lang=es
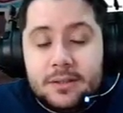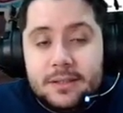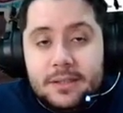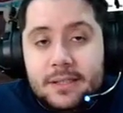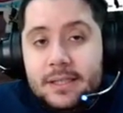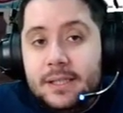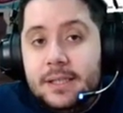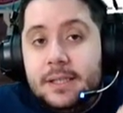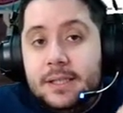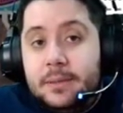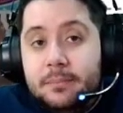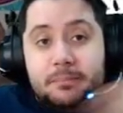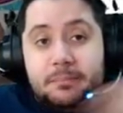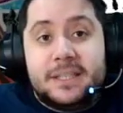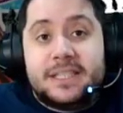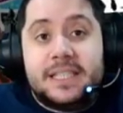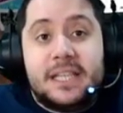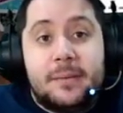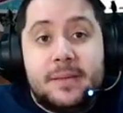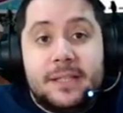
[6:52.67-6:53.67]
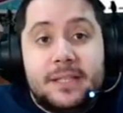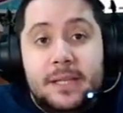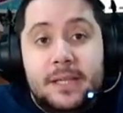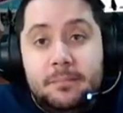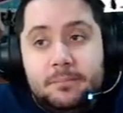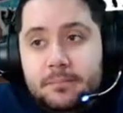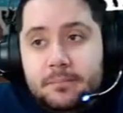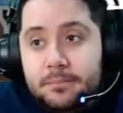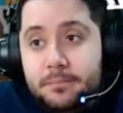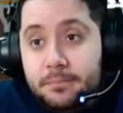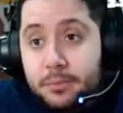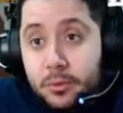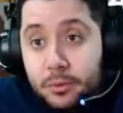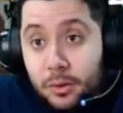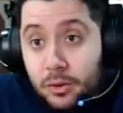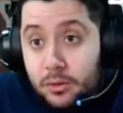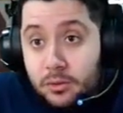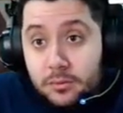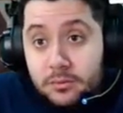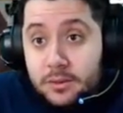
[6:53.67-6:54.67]
y básicamente, pues
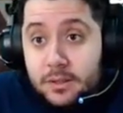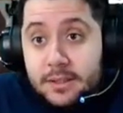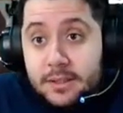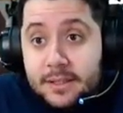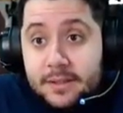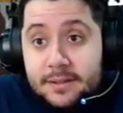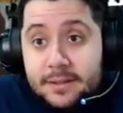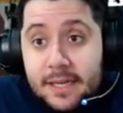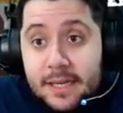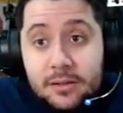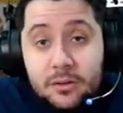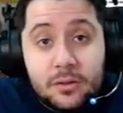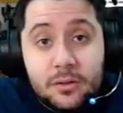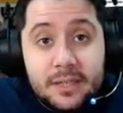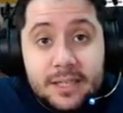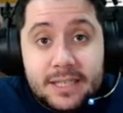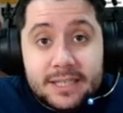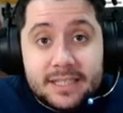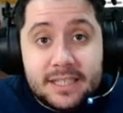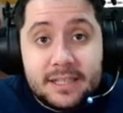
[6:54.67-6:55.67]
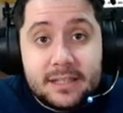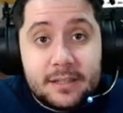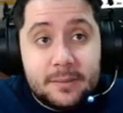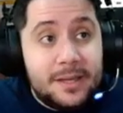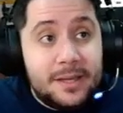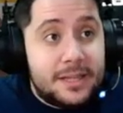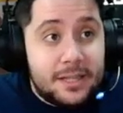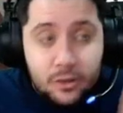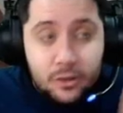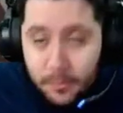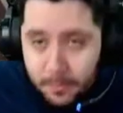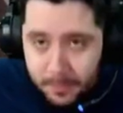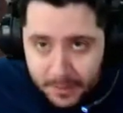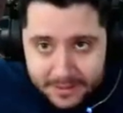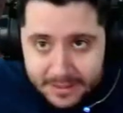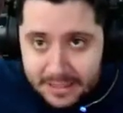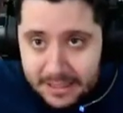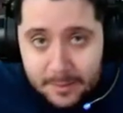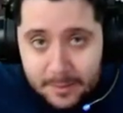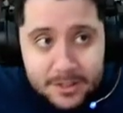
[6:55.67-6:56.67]
bueno, intentarlo en la siguiente vez y
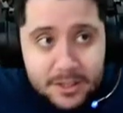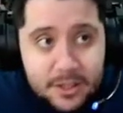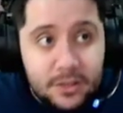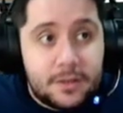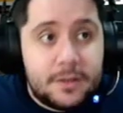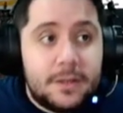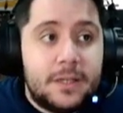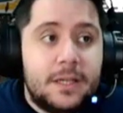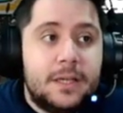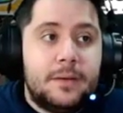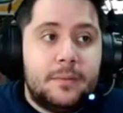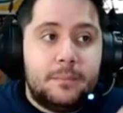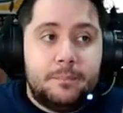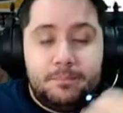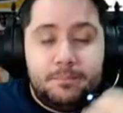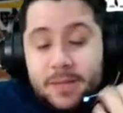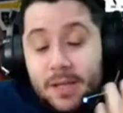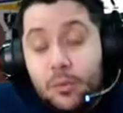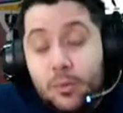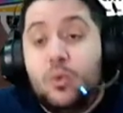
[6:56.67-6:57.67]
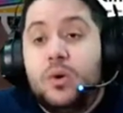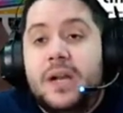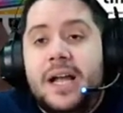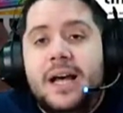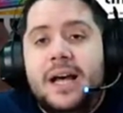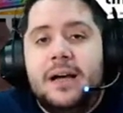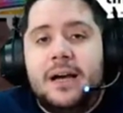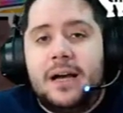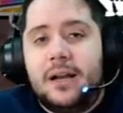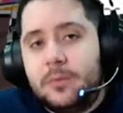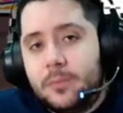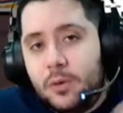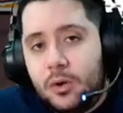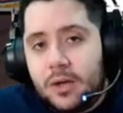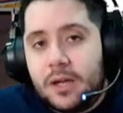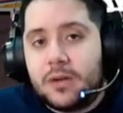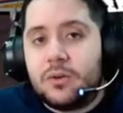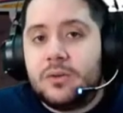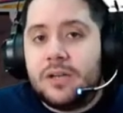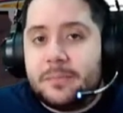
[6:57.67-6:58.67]
completar la misión de una, a lo
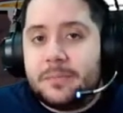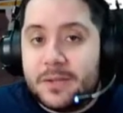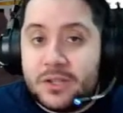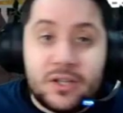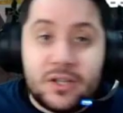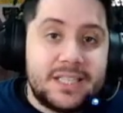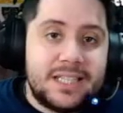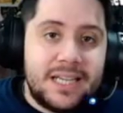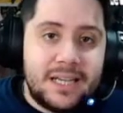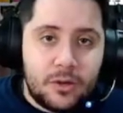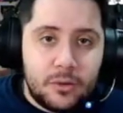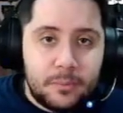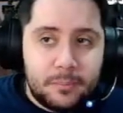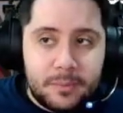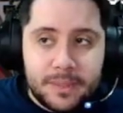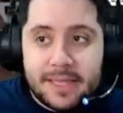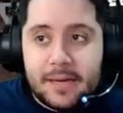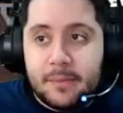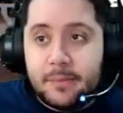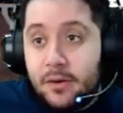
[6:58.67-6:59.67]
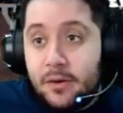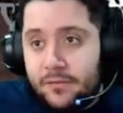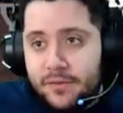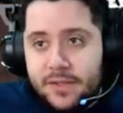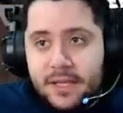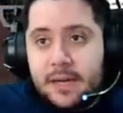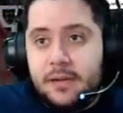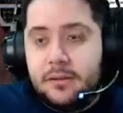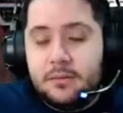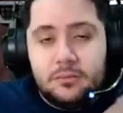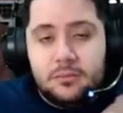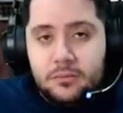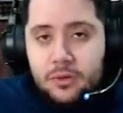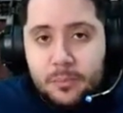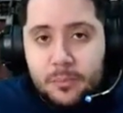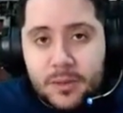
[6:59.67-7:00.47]
mejor a algunas personas se le complica, pero al final lo